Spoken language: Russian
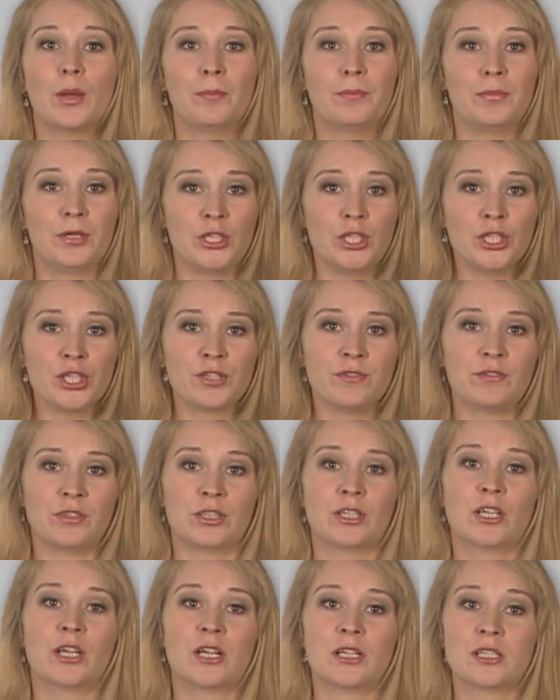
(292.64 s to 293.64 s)

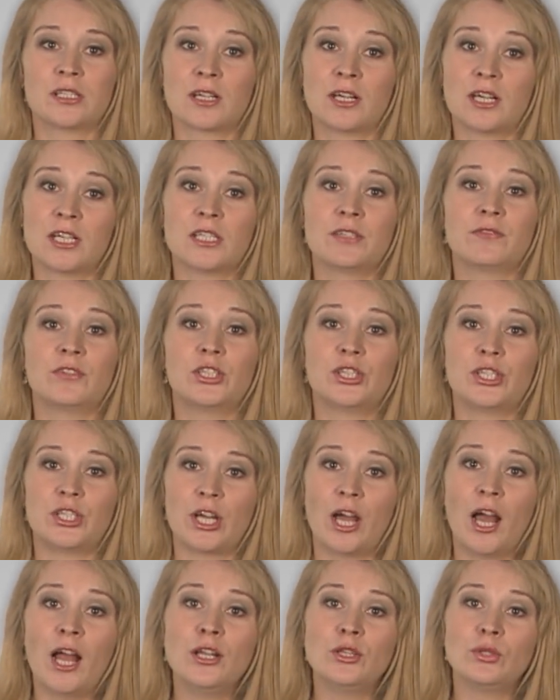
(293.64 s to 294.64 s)
Пришвин рассказывает
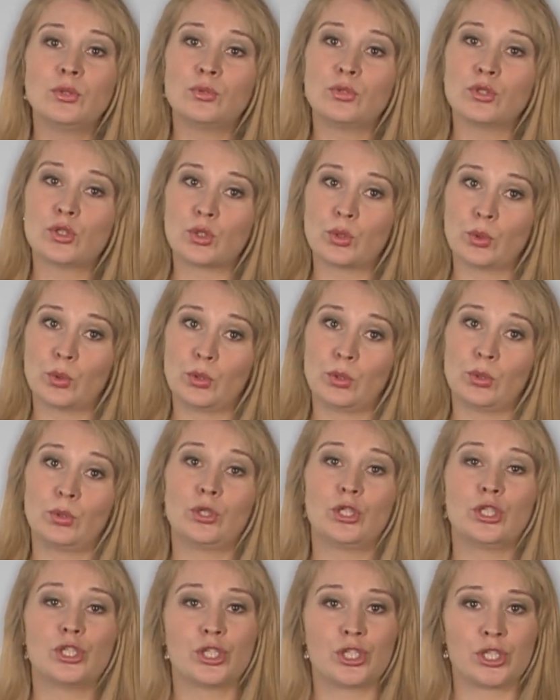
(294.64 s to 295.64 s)
реальную
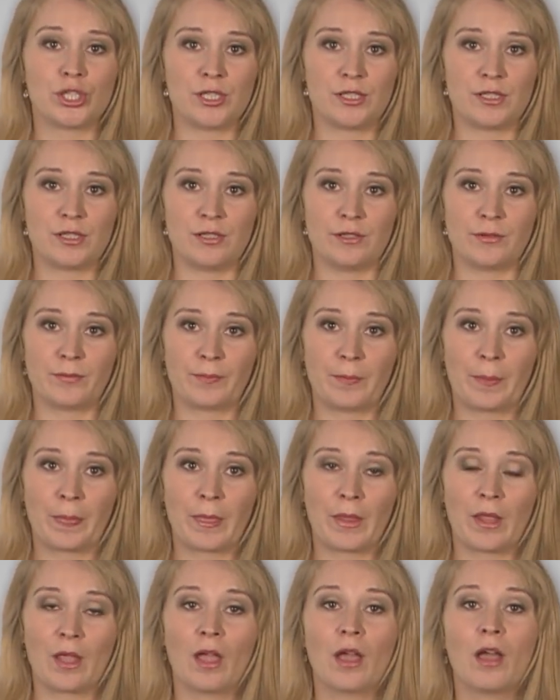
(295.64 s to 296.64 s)
историю из жизни.
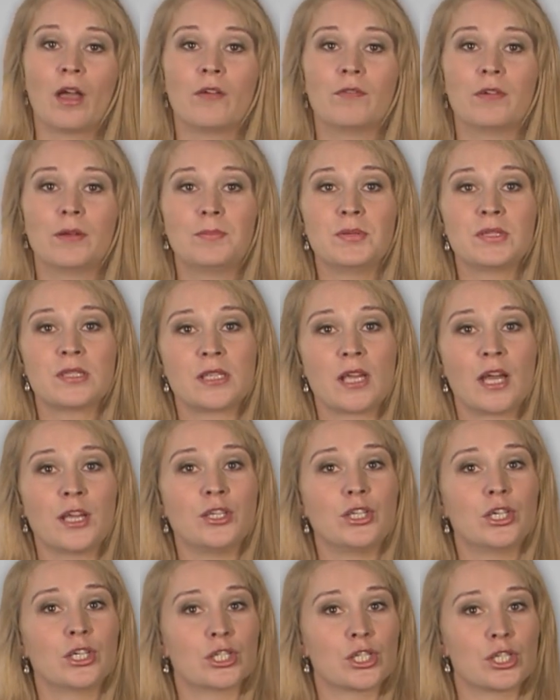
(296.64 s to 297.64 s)
В
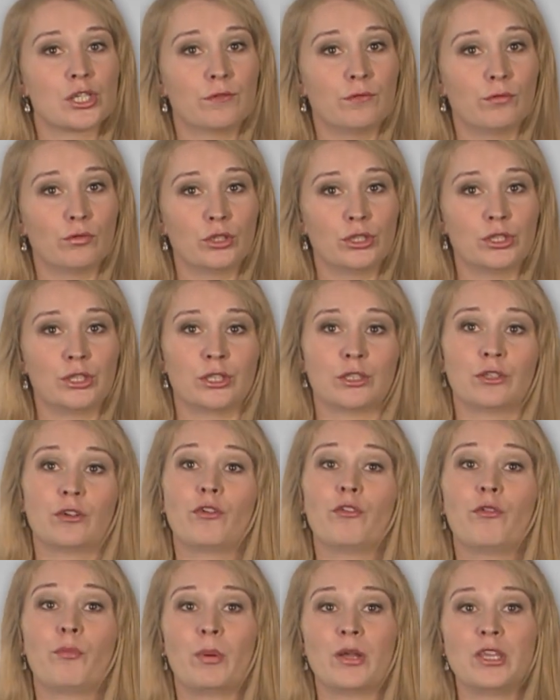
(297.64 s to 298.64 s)
описаниях животных,
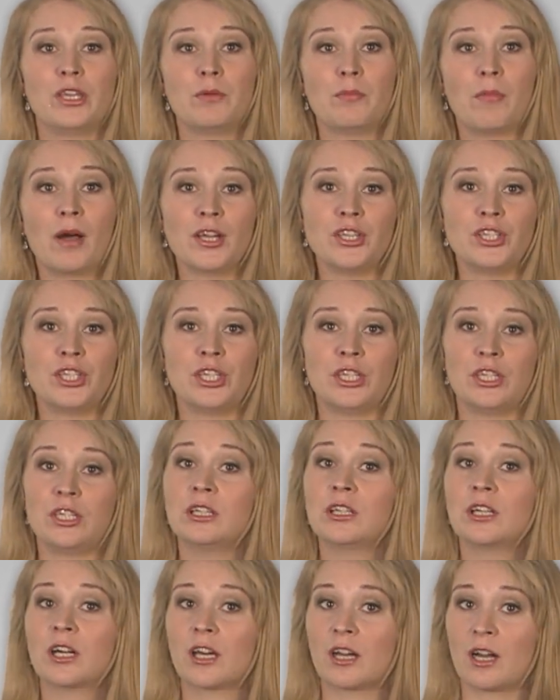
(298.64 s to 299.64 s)
в понимании
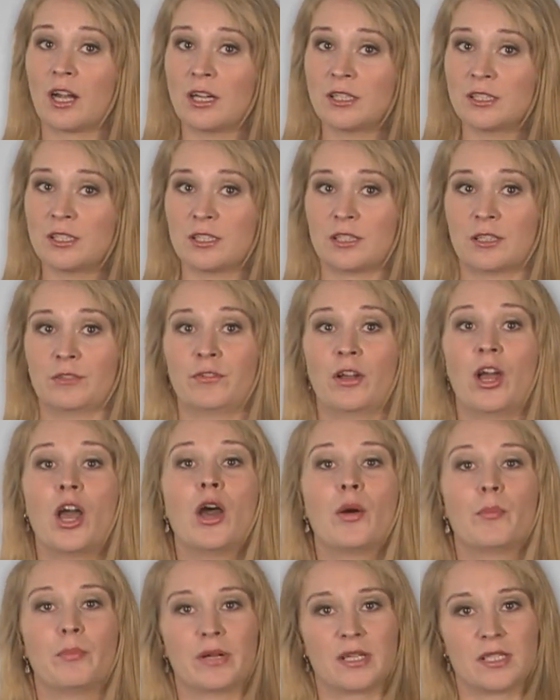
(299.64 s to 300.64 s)
их характеров
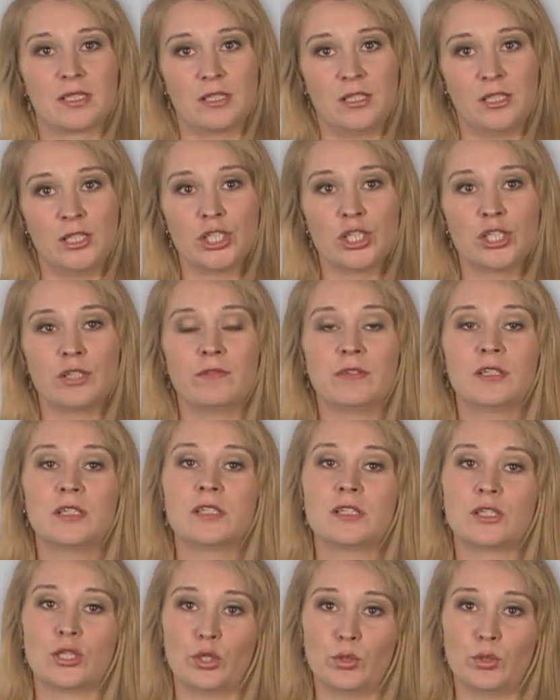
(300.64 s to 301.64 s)
прослеживается